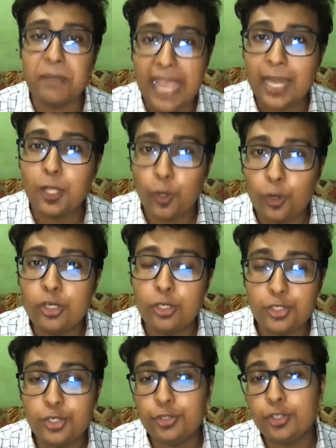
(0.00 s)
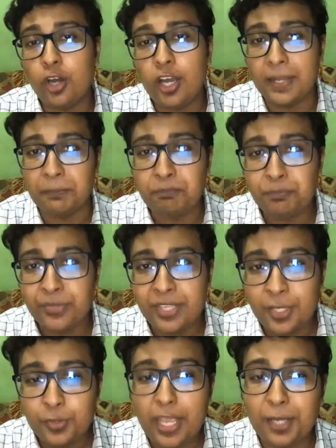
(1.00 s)
অ্যালকোহল নিঃসৃত হয়
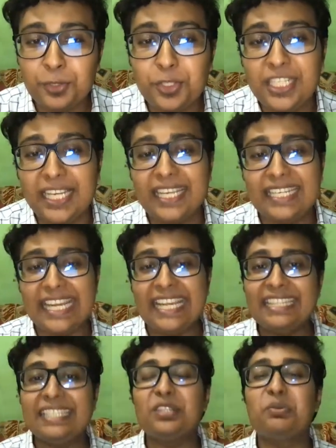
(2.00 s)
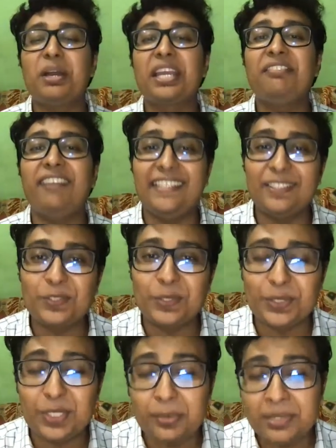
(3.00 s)
তো এখন সেই ক্ষেত্রে তোমাকে ফাইন্ড আউট
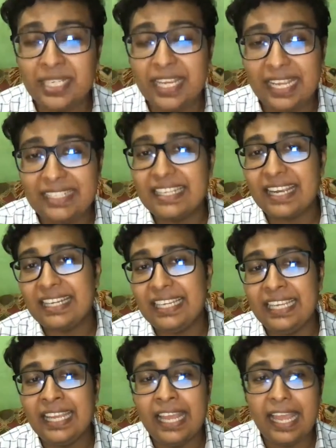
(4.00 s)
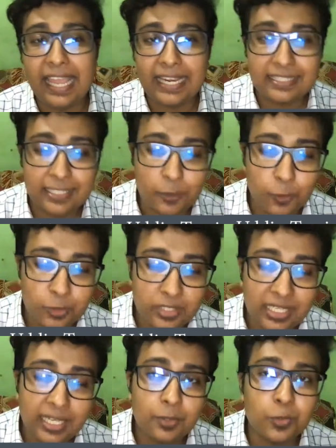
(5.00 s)
করতে হবে যে এক্স্যাক্টলি একটা কোষ
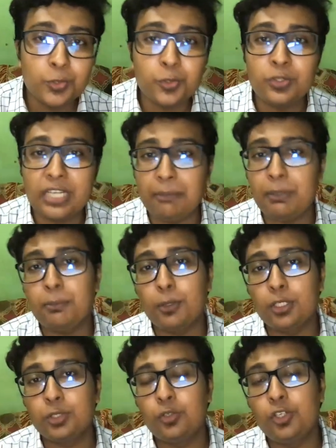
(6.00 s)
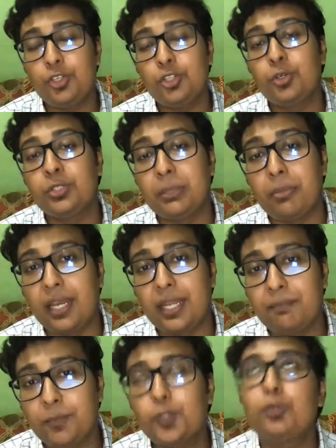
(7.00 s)
থেকে কোন কোন টাইপের পদার্থ নিশ্চিত হতে পারে
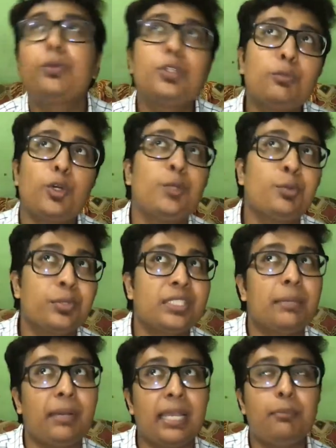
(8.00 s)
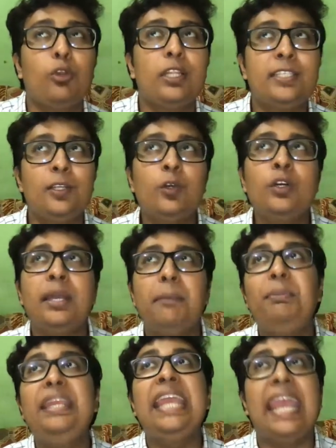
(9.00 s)
তখন তোমার তো মনে করবে যে না ভাইয়া বলেছিল
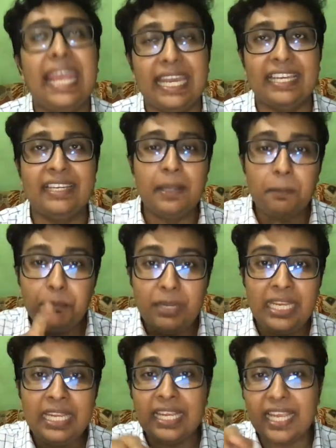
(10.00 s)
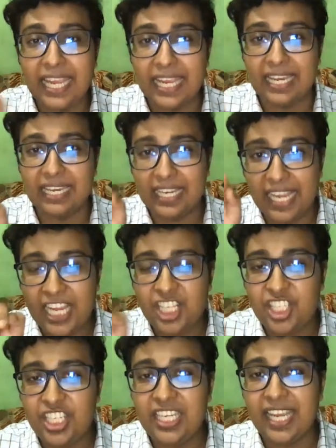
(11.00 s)
পি হেন পি হেন এইচ
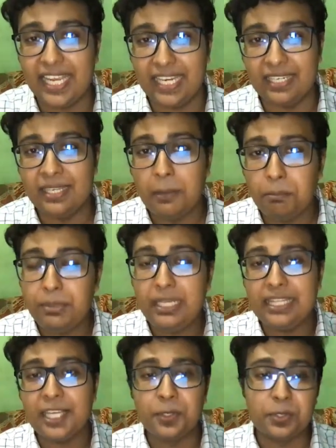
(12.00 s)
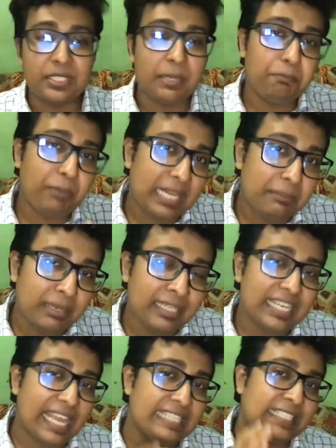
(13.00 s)
ই এন পিতে হচ্ছে পিগমেন্ট
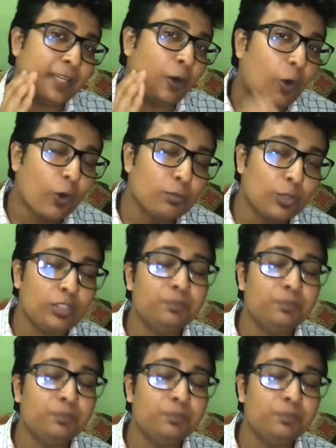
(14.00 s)
এইচ এ হরমোন